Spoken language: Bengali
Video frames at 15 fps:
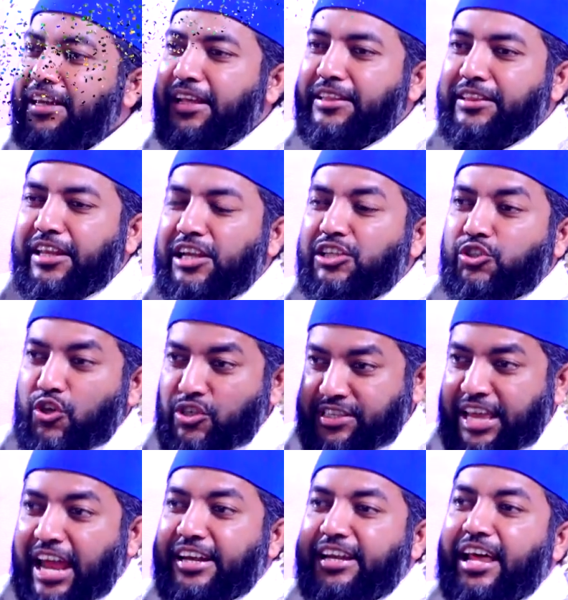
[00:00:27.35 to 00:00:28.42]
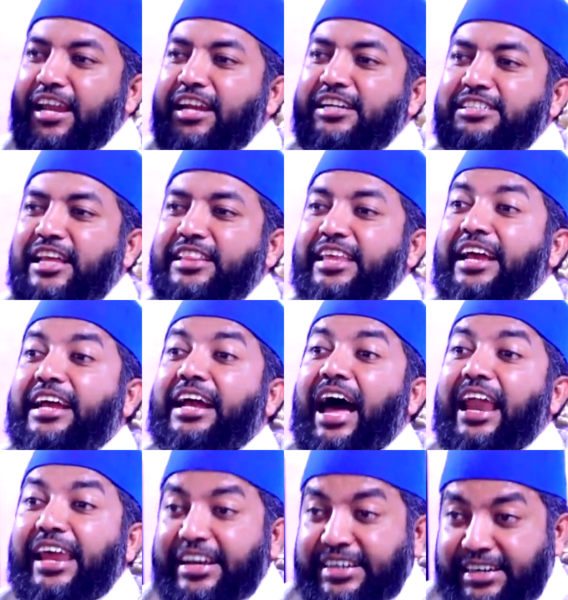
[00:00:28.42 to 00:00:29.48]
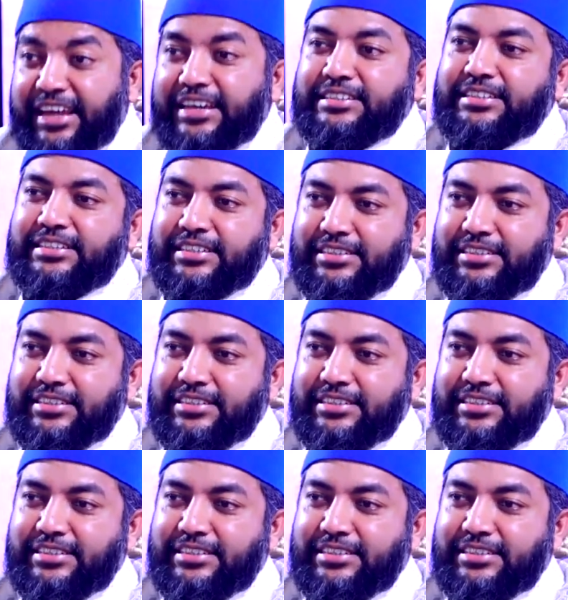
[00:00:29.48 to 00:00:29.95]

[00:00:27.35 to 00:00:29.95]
নির্দিষ্ট সেন্টারের সাথে কানেক্টেড